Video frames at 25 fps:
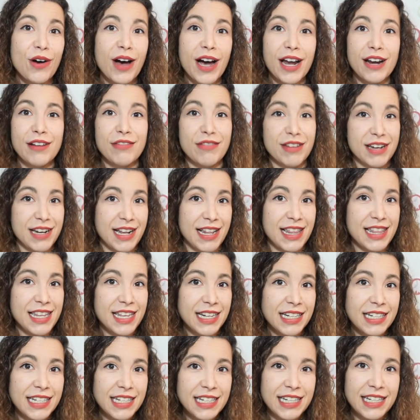al final
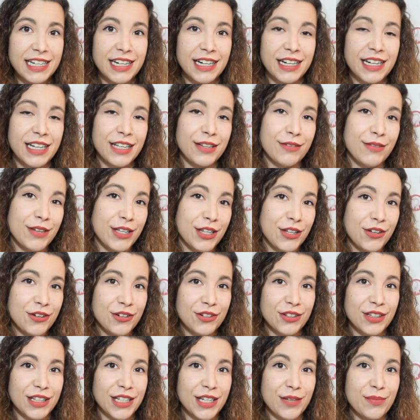del día, el
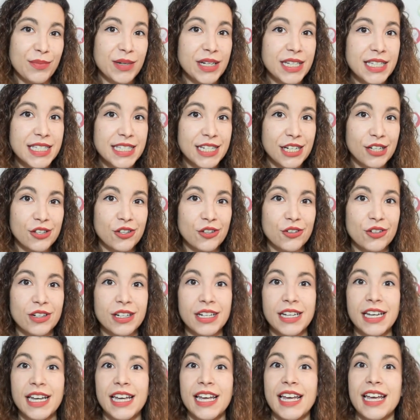vizconde
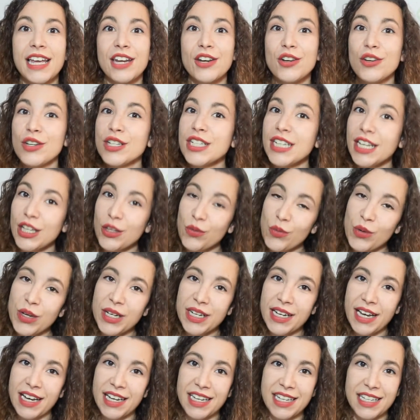Bridgerton no es
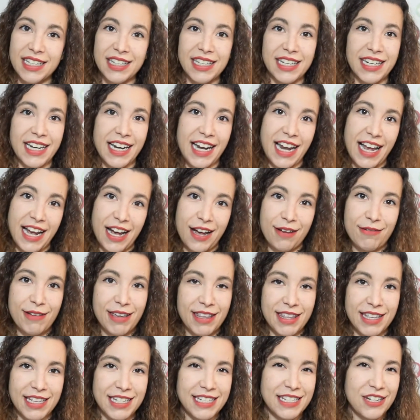Edwina quien tiene en la
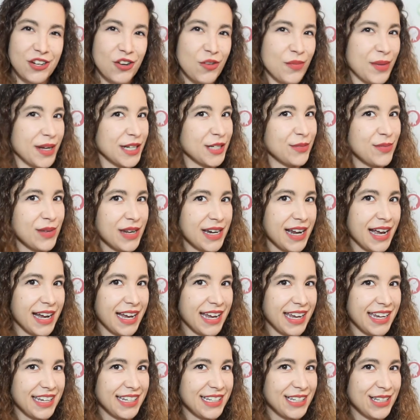cabeza, sino más bien a
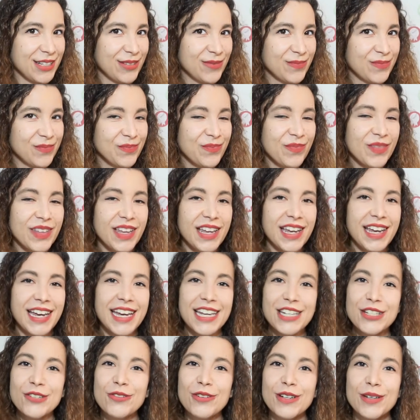Kate.
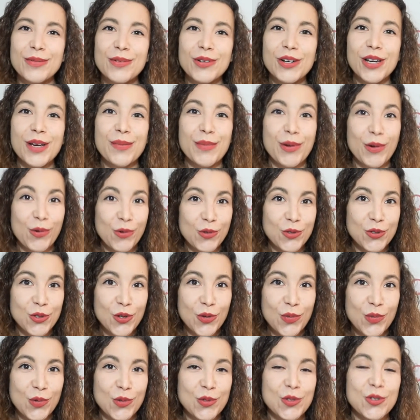Es un libro que me
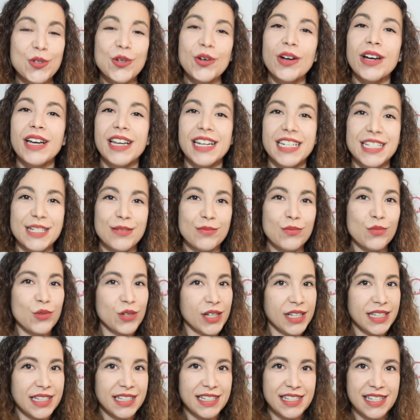gustó mucho, es
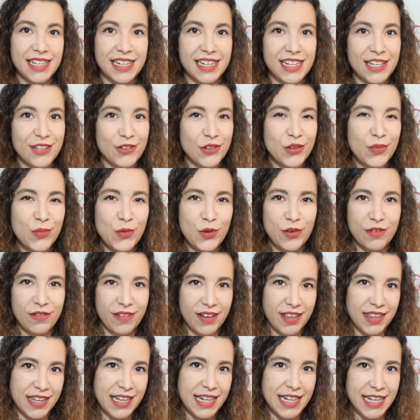muy entretenido y muy
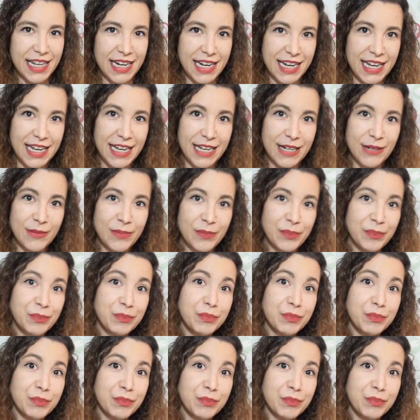fácil de leer